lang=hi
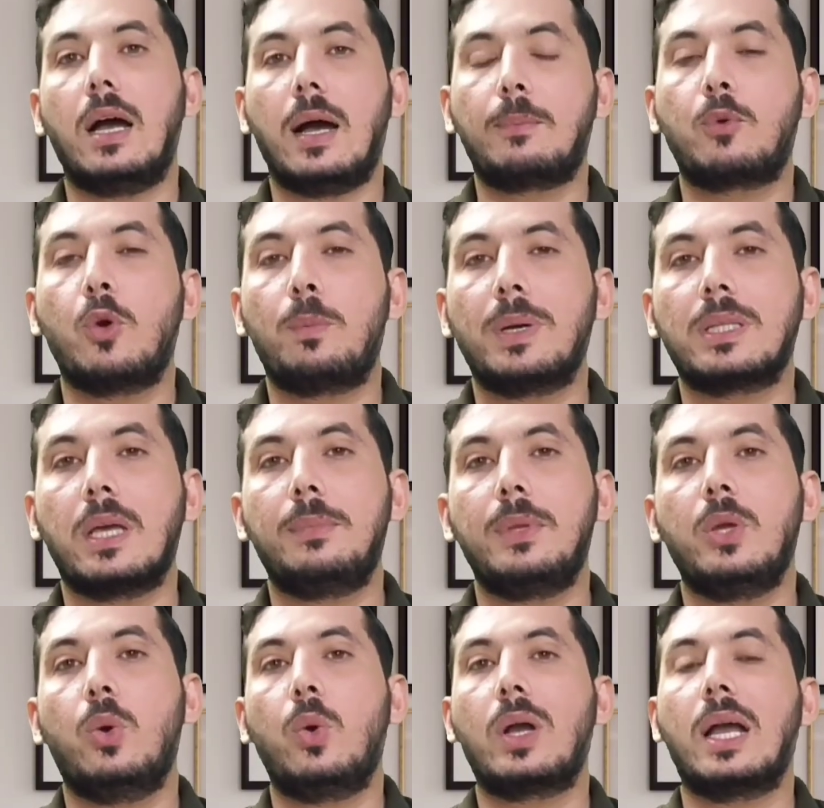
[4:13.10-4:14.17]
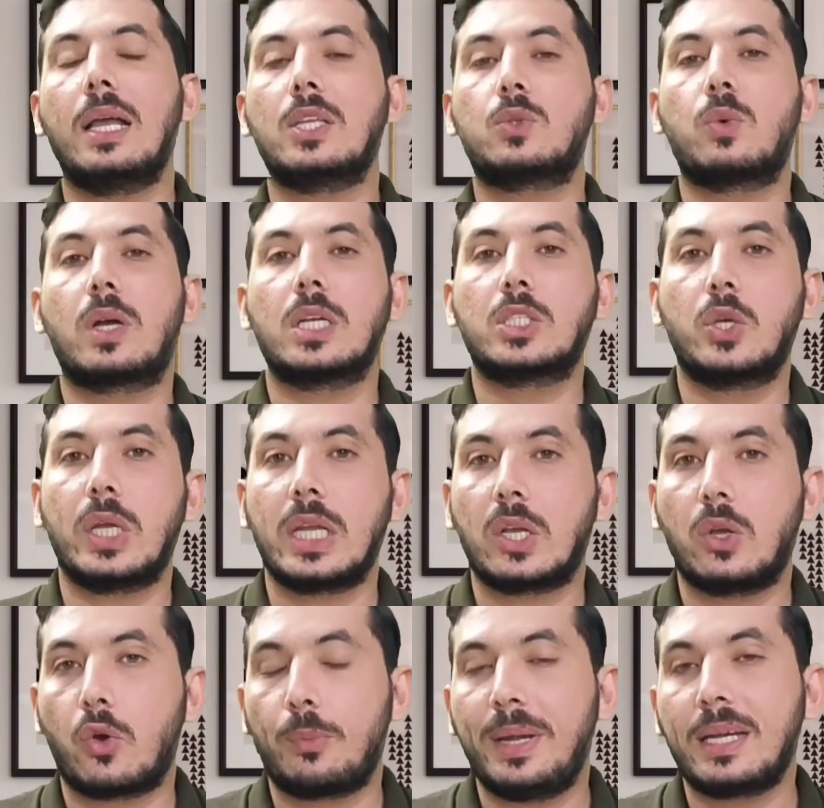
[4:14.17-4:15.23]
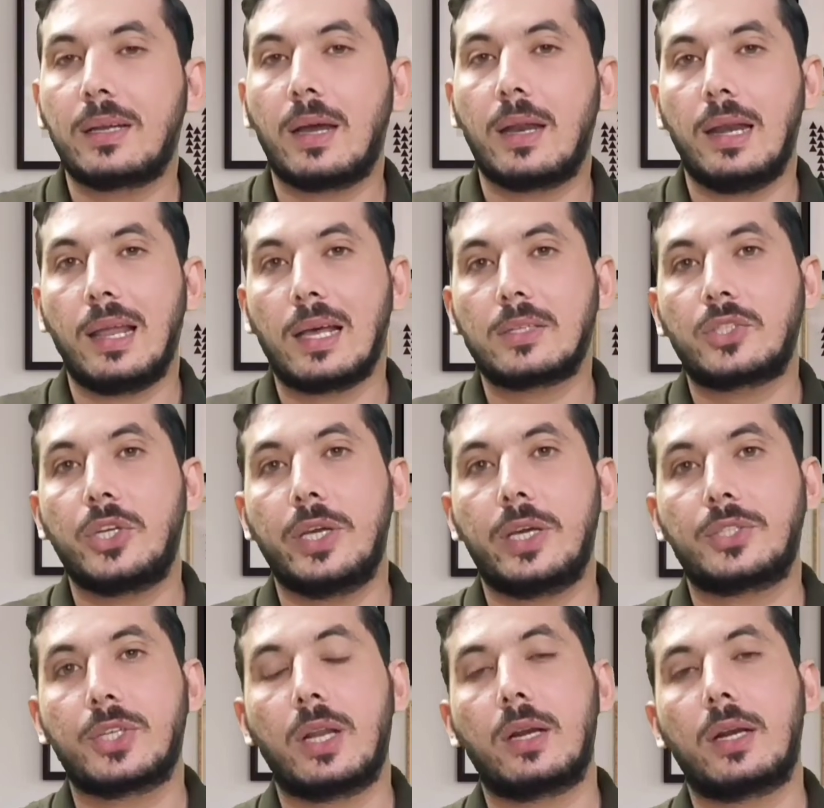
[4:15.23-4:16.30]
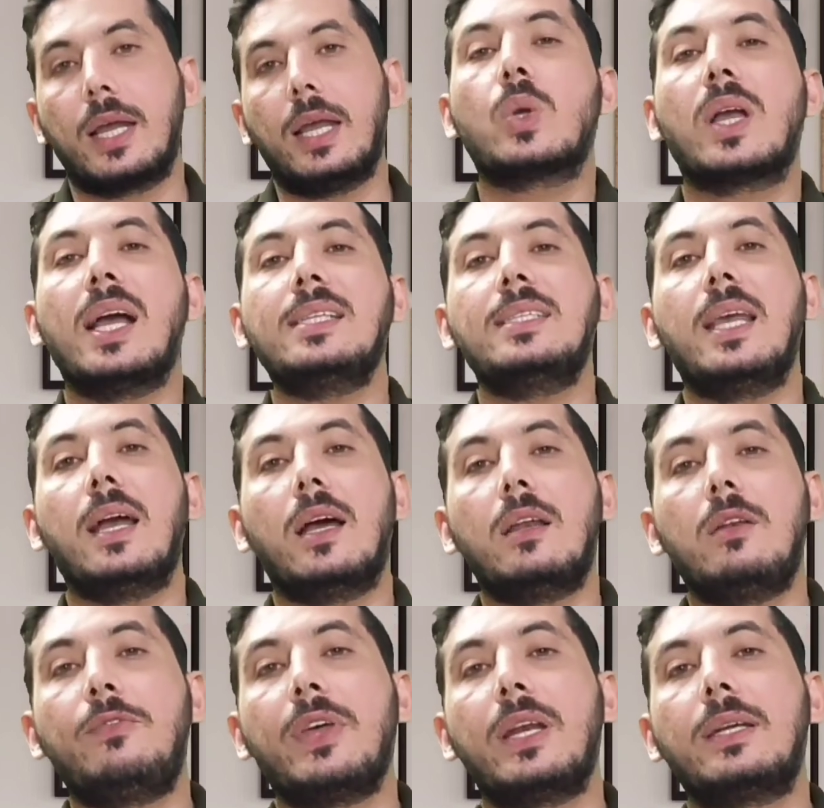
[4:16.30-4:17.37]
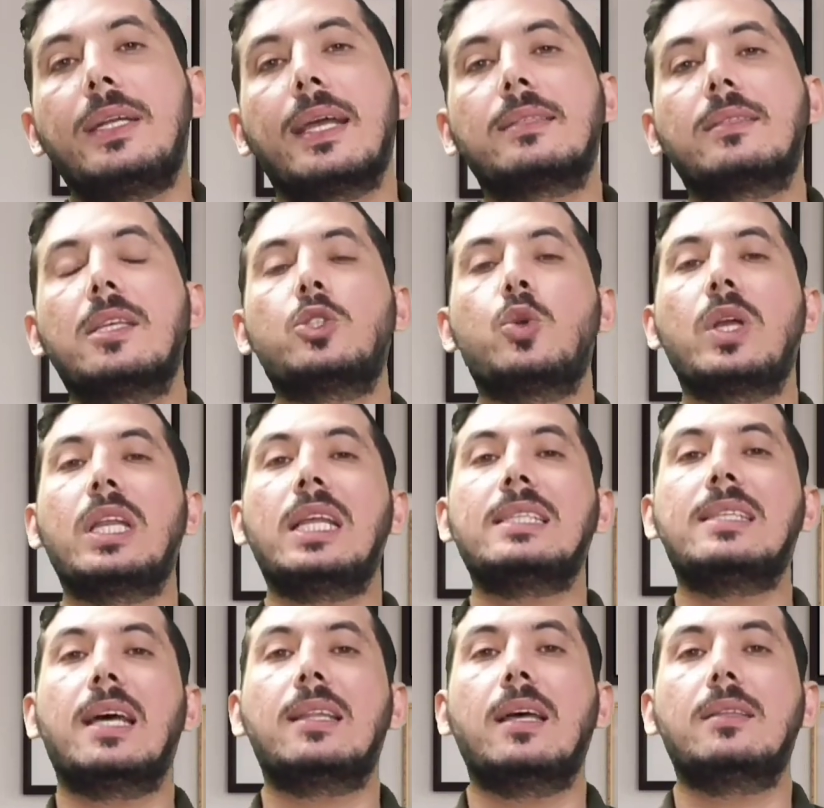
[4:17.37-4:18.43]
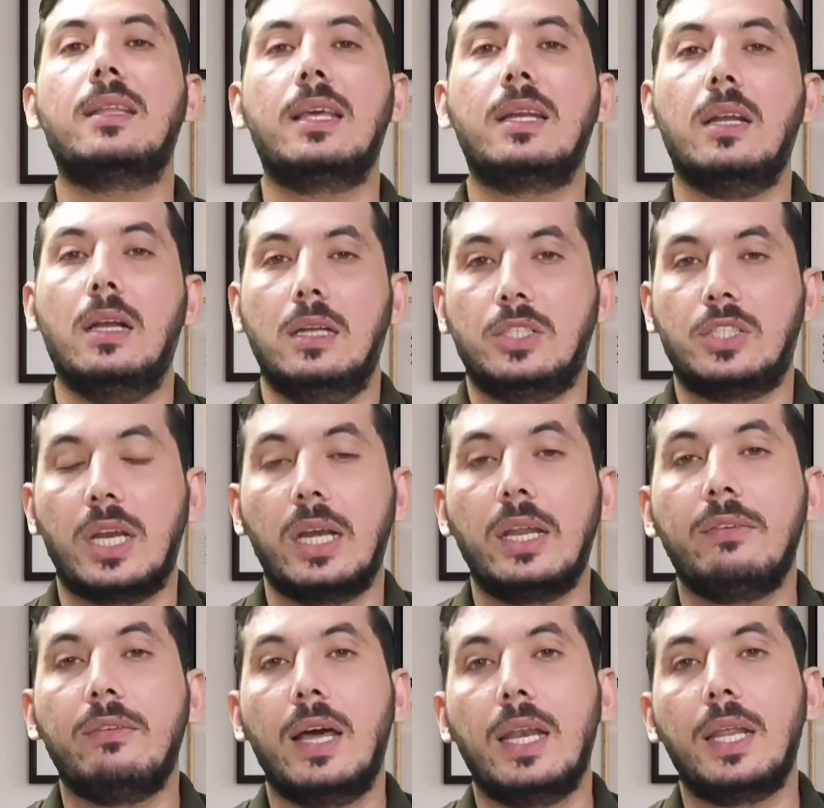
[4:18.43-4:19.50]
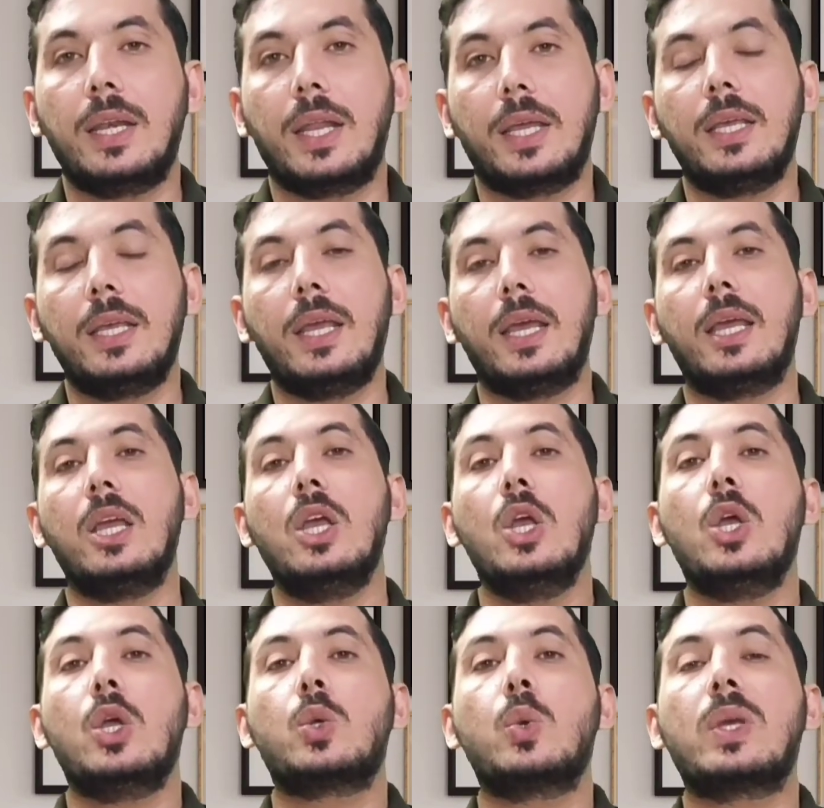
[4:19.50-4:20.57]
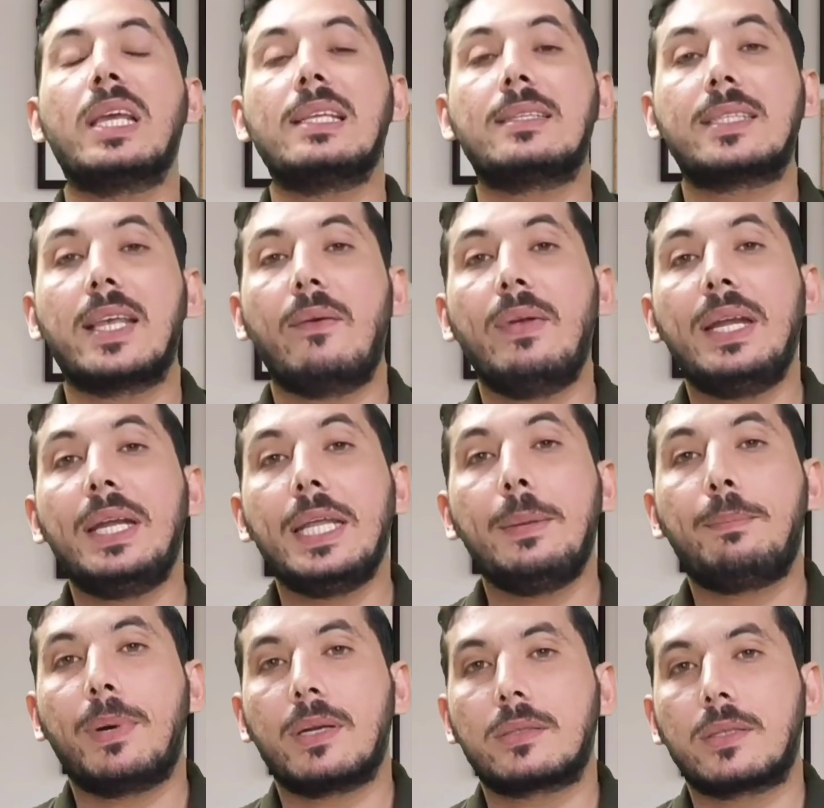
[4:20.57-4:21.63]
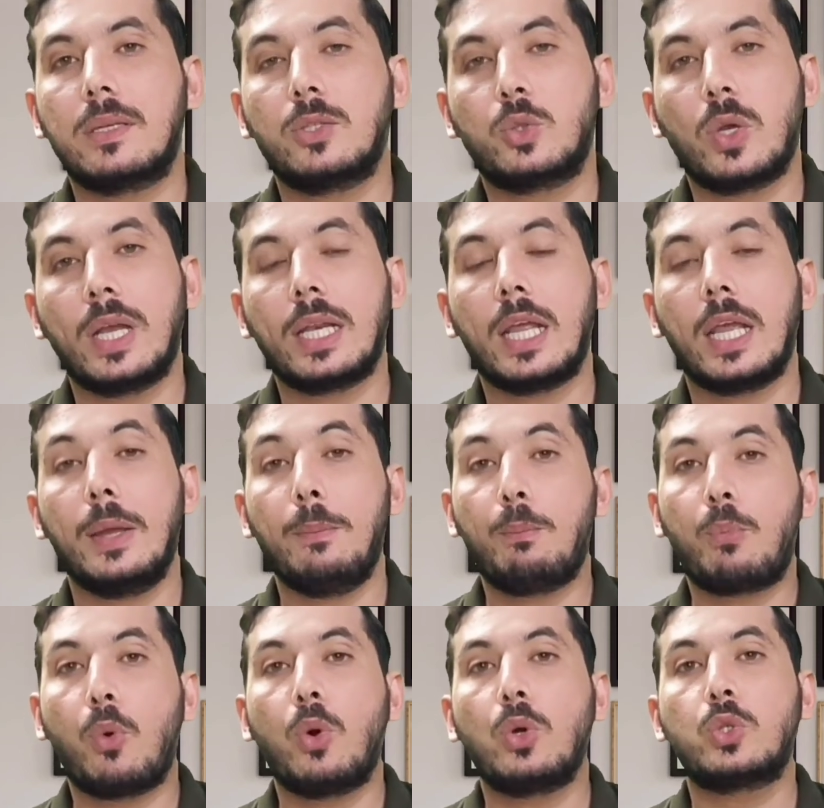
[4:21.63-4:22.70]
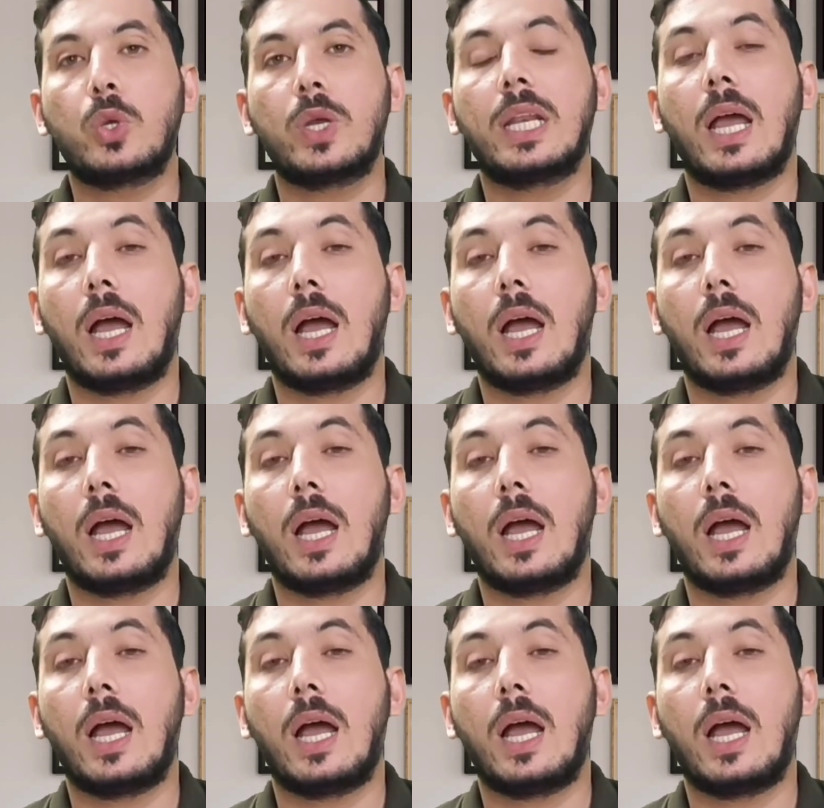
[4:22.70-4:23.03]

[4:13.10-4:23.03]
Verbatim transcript: आपको पता भी होगा इस वक्त जो है ना गवर्नमेंट का लास्ट ईयर चल रहा है गाइज़ ये अनफेयर टैक्सेस जो है ना ज़्यादा देर चलने वाले नहीं हैं क्योंकि 70 परसेंट जो है ना इम्पोर्ट जो है ना